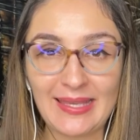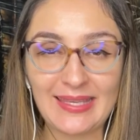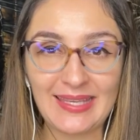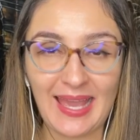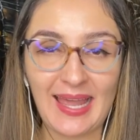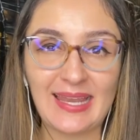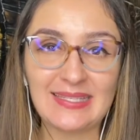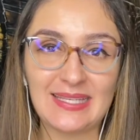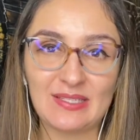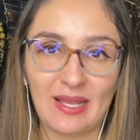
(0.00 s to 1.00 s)
que ela
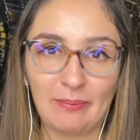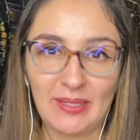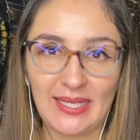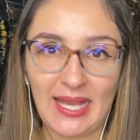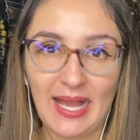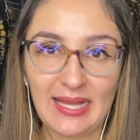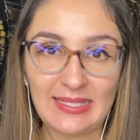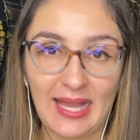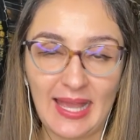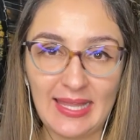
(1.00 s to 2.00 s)
seja
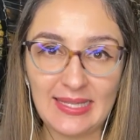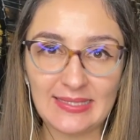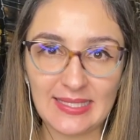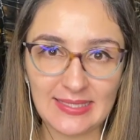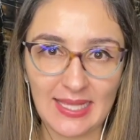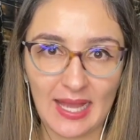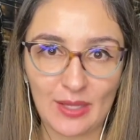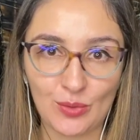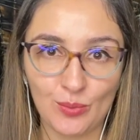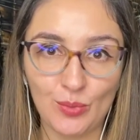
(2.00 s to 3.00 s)
aplicada é
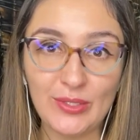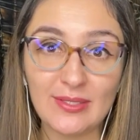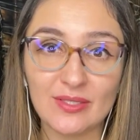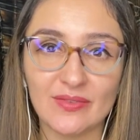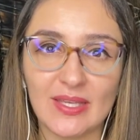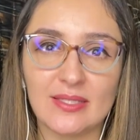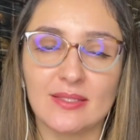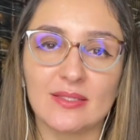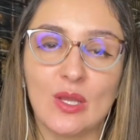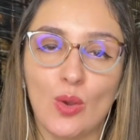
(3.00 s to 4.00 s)
necessário, muitas
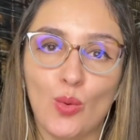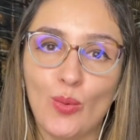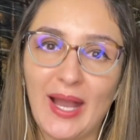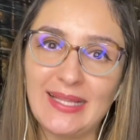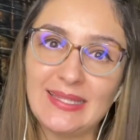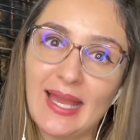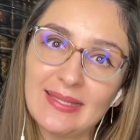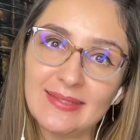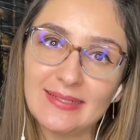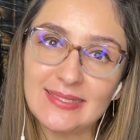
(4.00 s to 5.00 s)
vezes, um
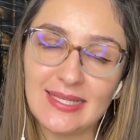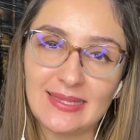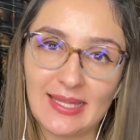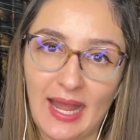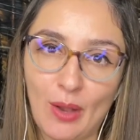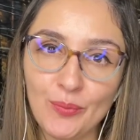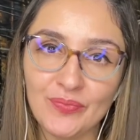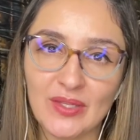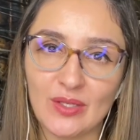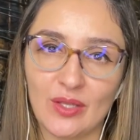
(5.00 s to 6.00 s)
catéter
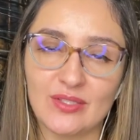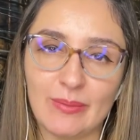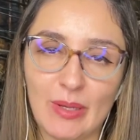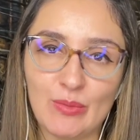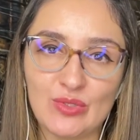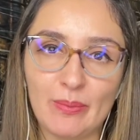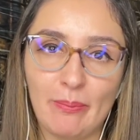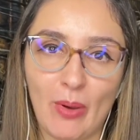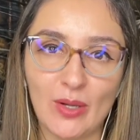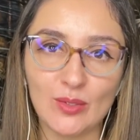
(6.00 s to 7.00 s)
central, que nós chamamos de
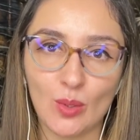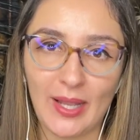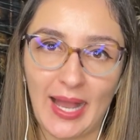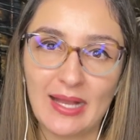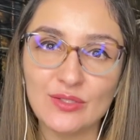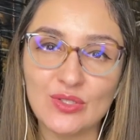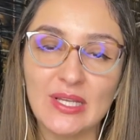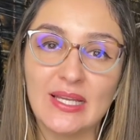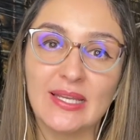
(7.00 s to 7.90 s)
portocat,